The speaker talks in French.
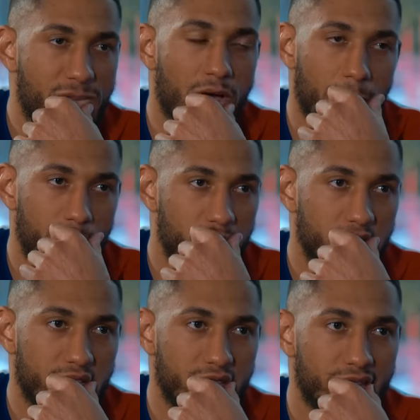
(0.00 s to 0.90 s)
Ouais,
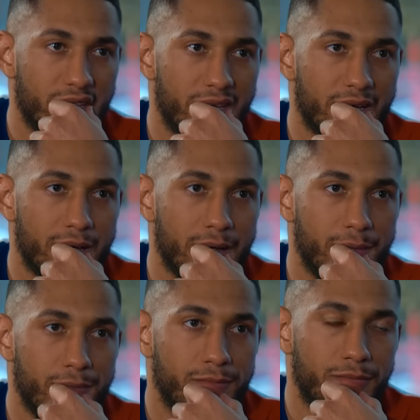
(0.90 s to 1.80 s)
je fais
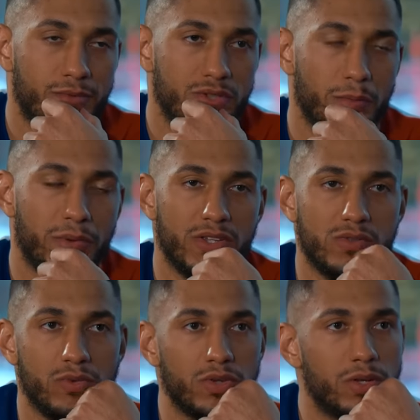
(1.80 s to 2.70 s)
championnat du monde